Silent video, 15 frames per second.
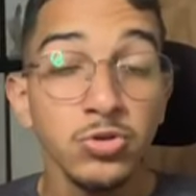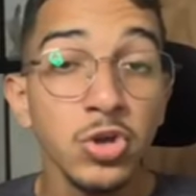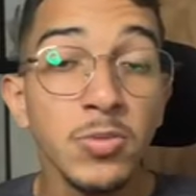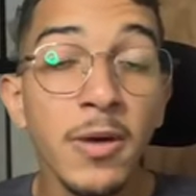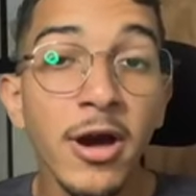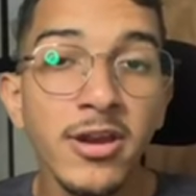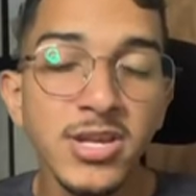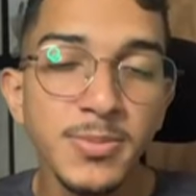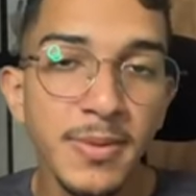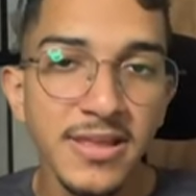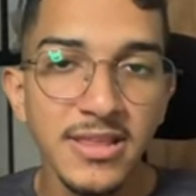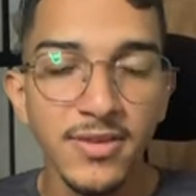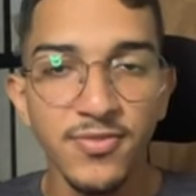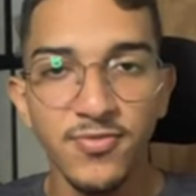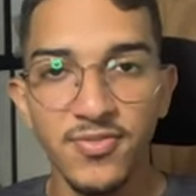dos maiores
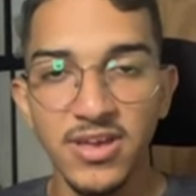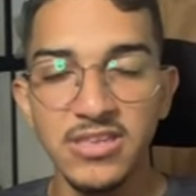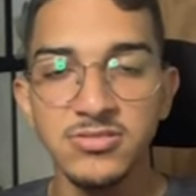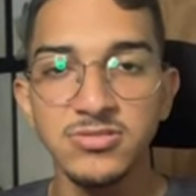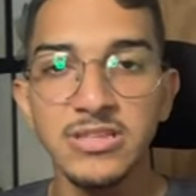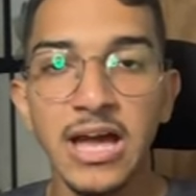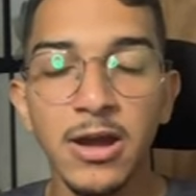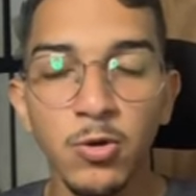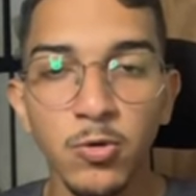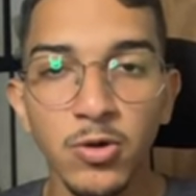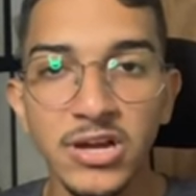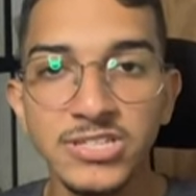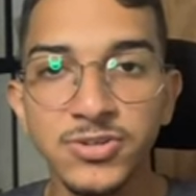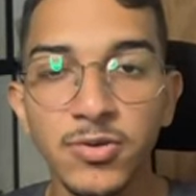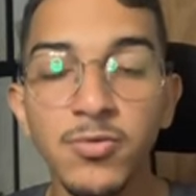benefícios da
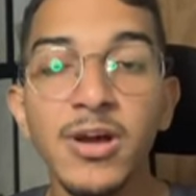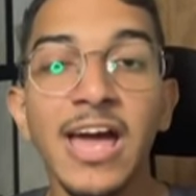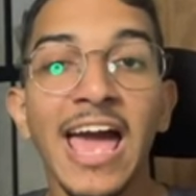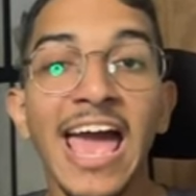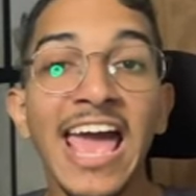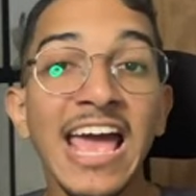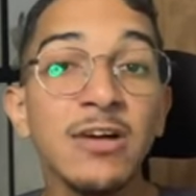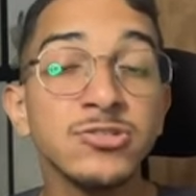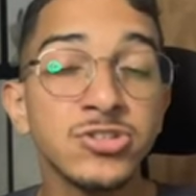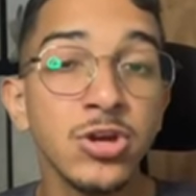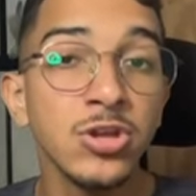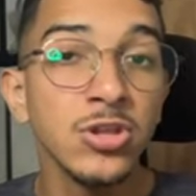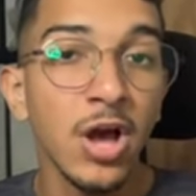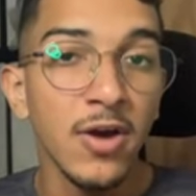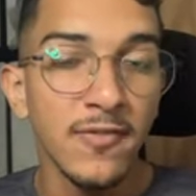Crunchyroll é os
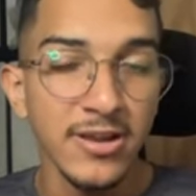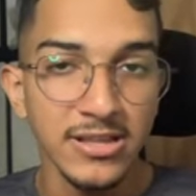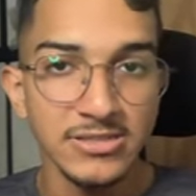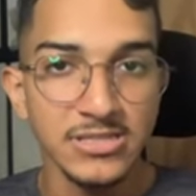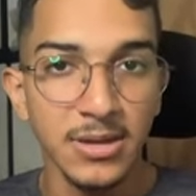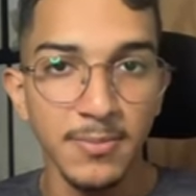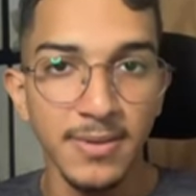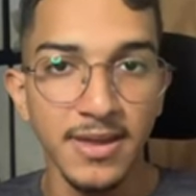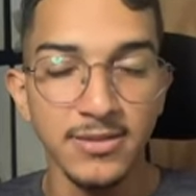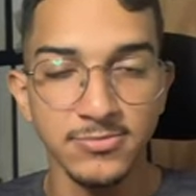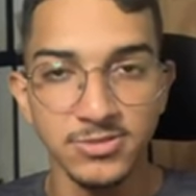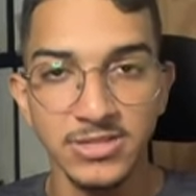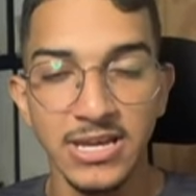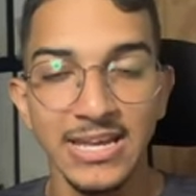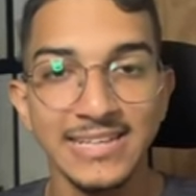seus novos
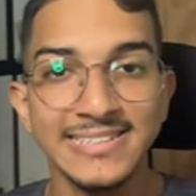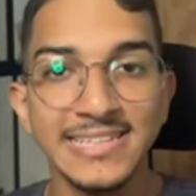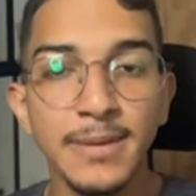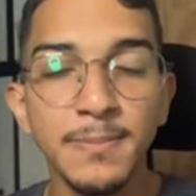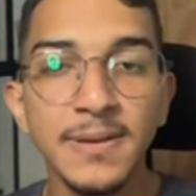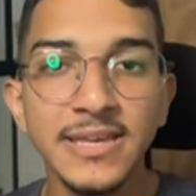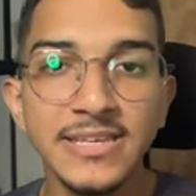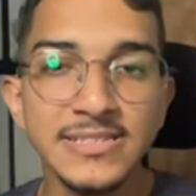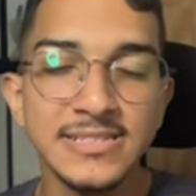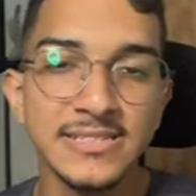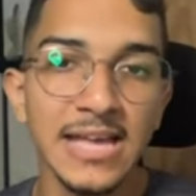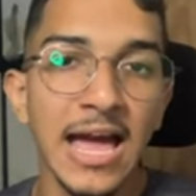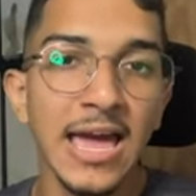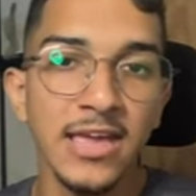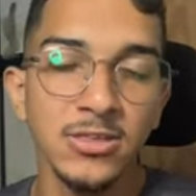lançamentos. Sempre que
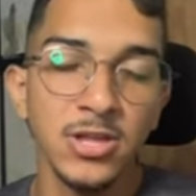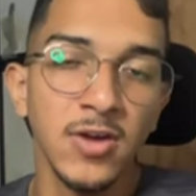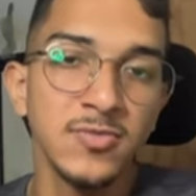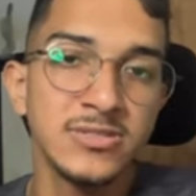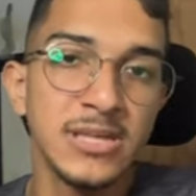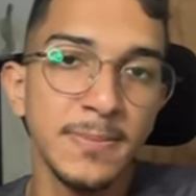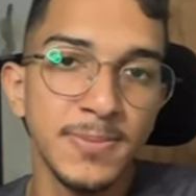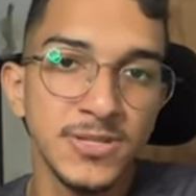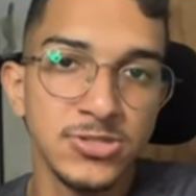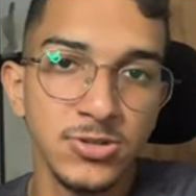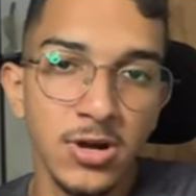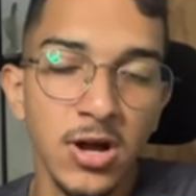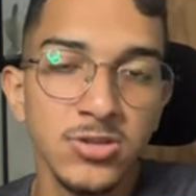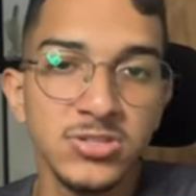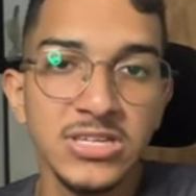saem novos
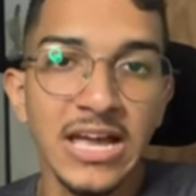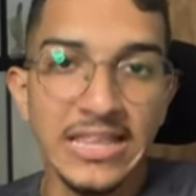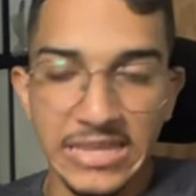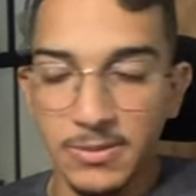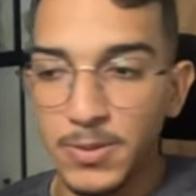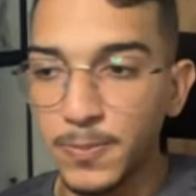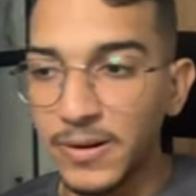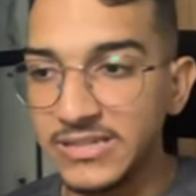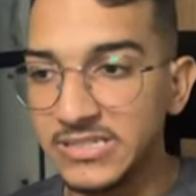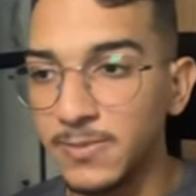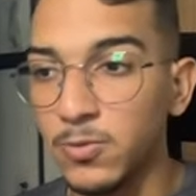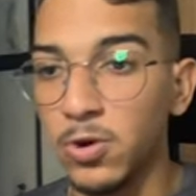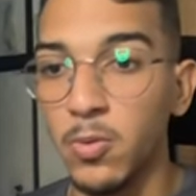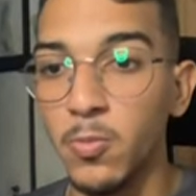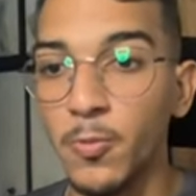episódios de animes, por
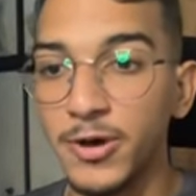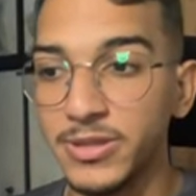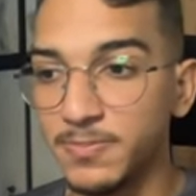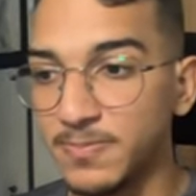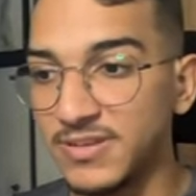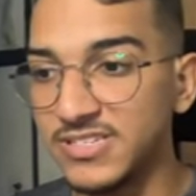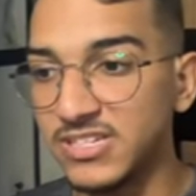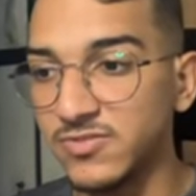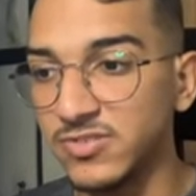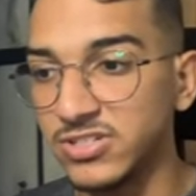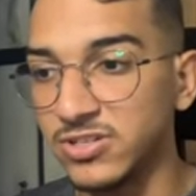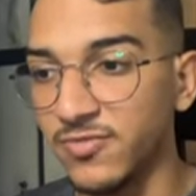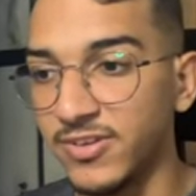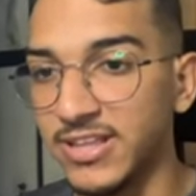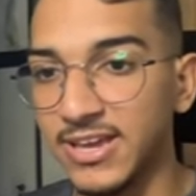exemplo, como One Piece que vocês
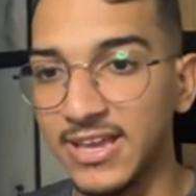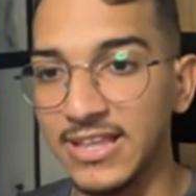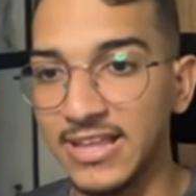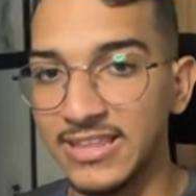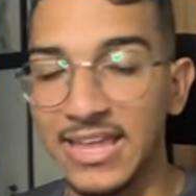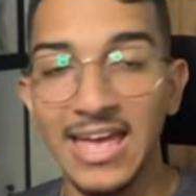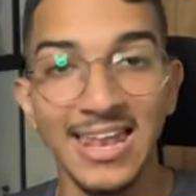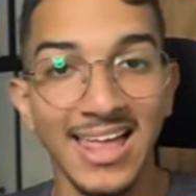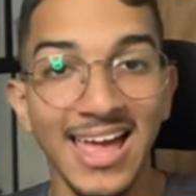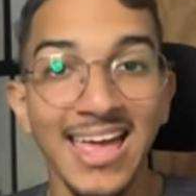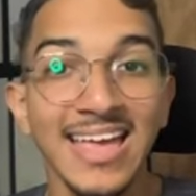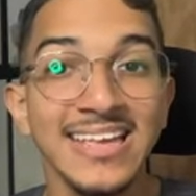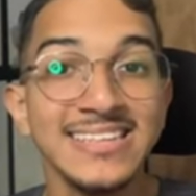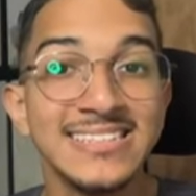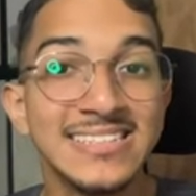estão vendo aqui na tela,
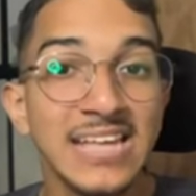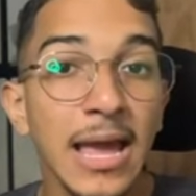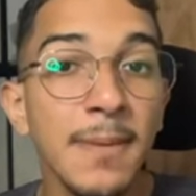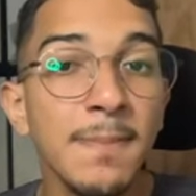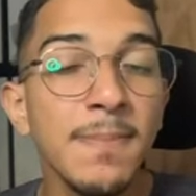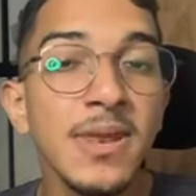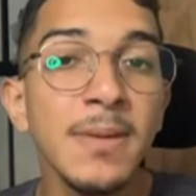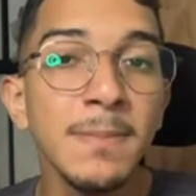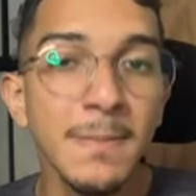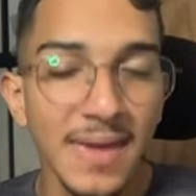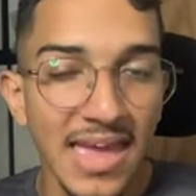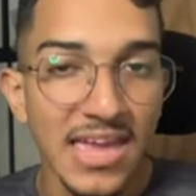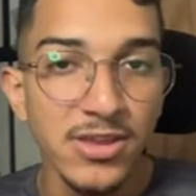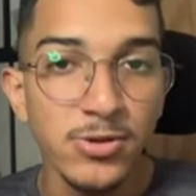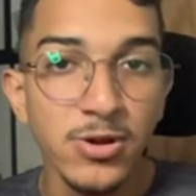sai
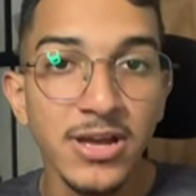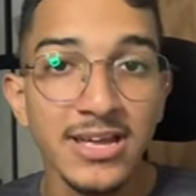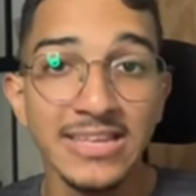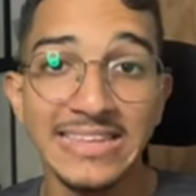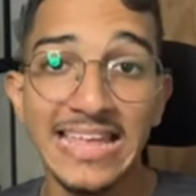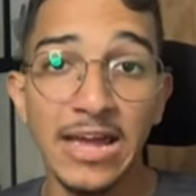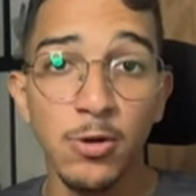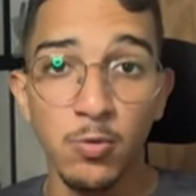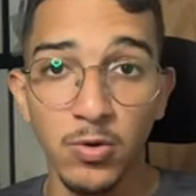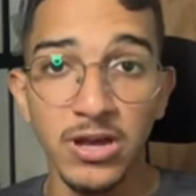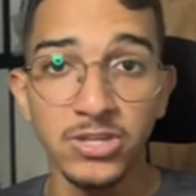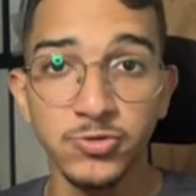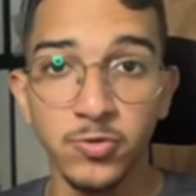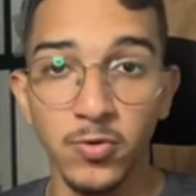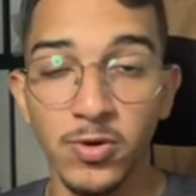primeiro na
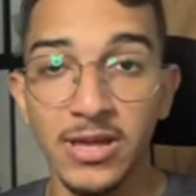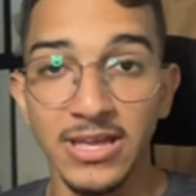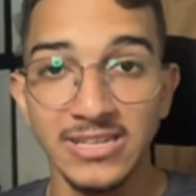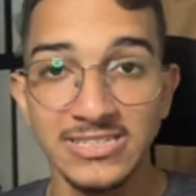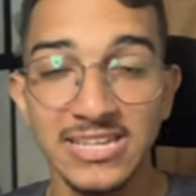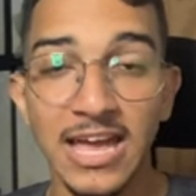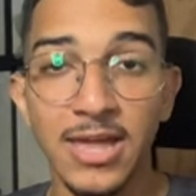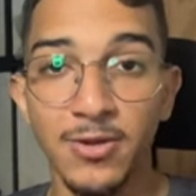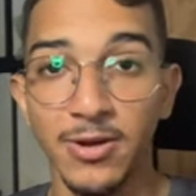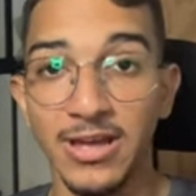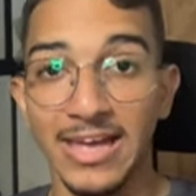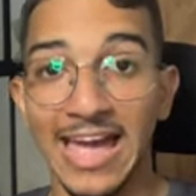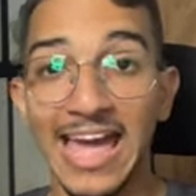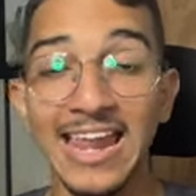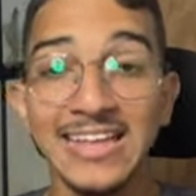Crunchyroll. Sério,
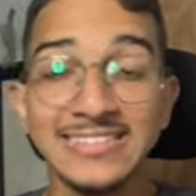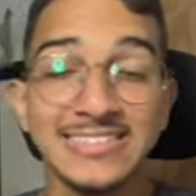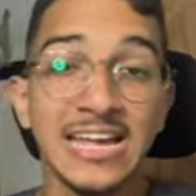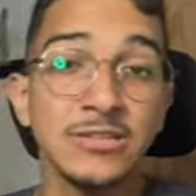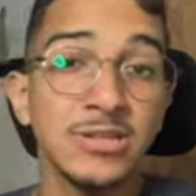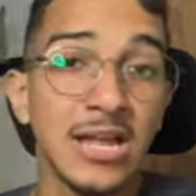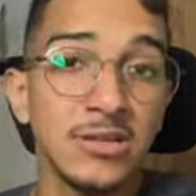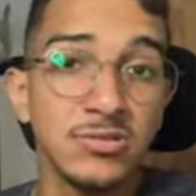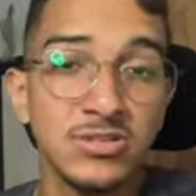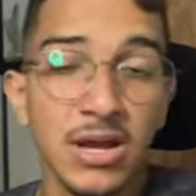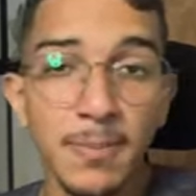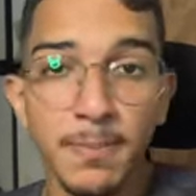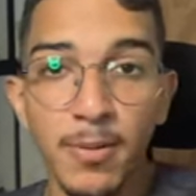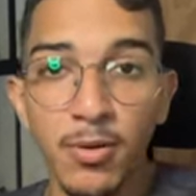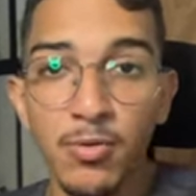é lançado lá no
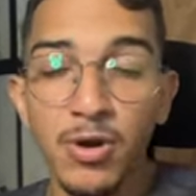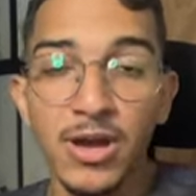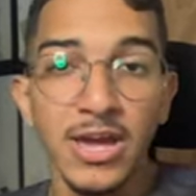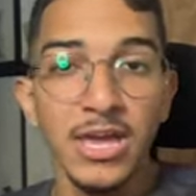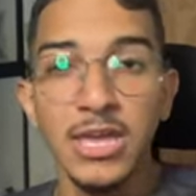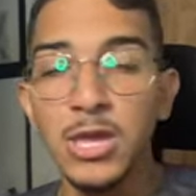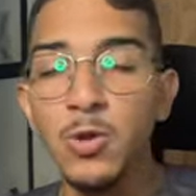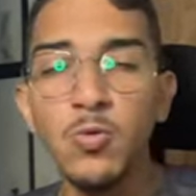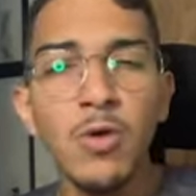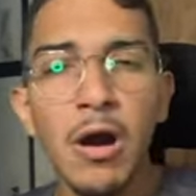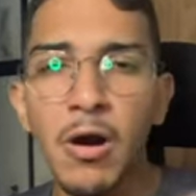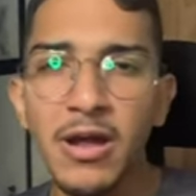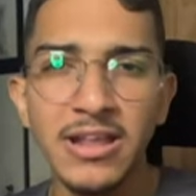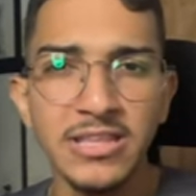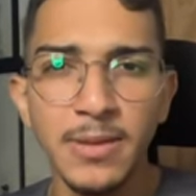Japão e uma
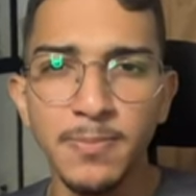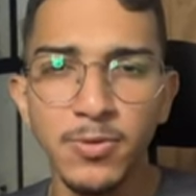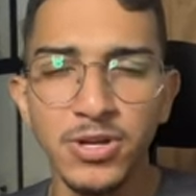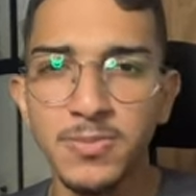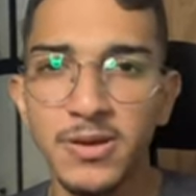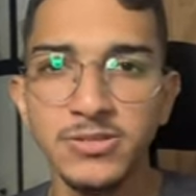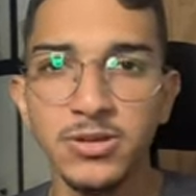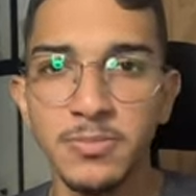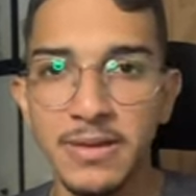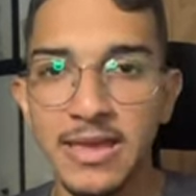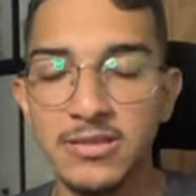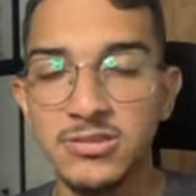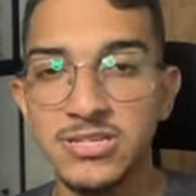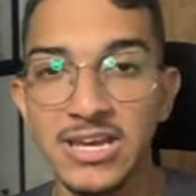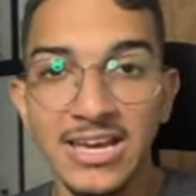hora depois, mais ou
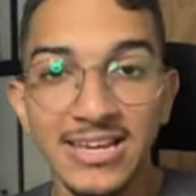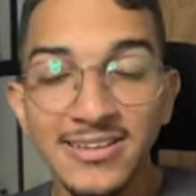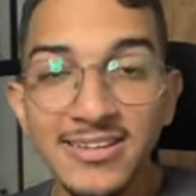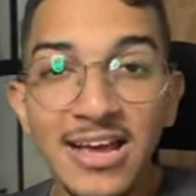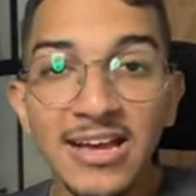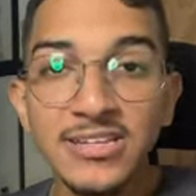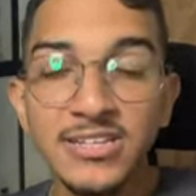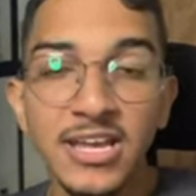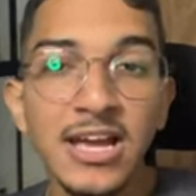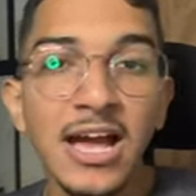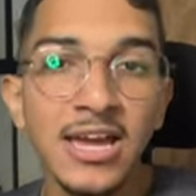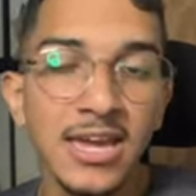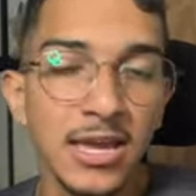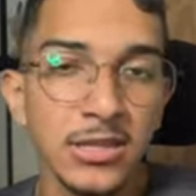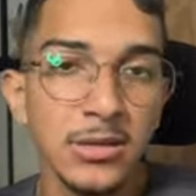menos, já chega
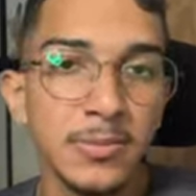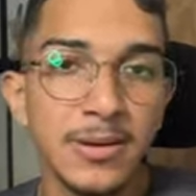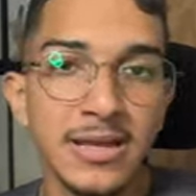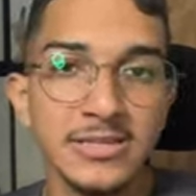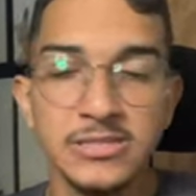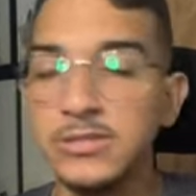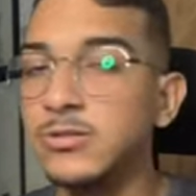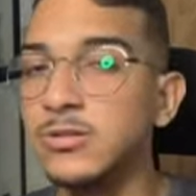aqui no Brasil